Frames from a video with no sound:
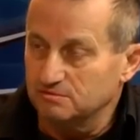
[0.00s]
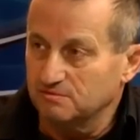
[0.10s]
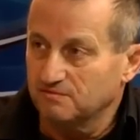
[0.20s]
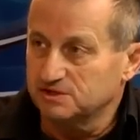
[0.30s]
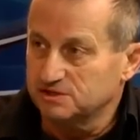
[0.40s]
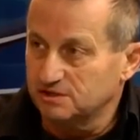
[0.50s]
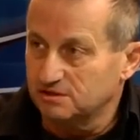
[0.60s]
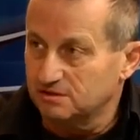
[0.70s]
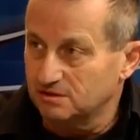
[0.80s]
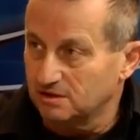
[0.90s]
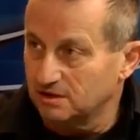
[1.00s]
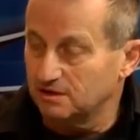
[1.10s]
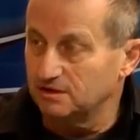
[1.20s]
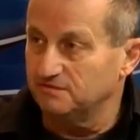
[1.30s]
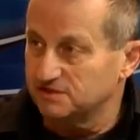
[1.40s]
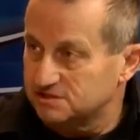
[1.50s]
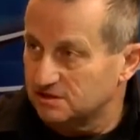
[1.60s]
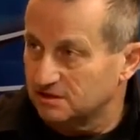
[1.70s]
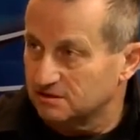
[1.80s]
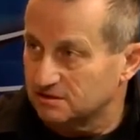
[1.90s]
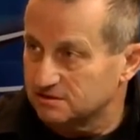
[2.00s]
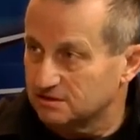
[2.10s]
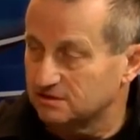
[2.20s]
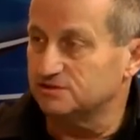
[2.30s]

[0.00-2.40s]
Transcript: в России и 200 лет назад,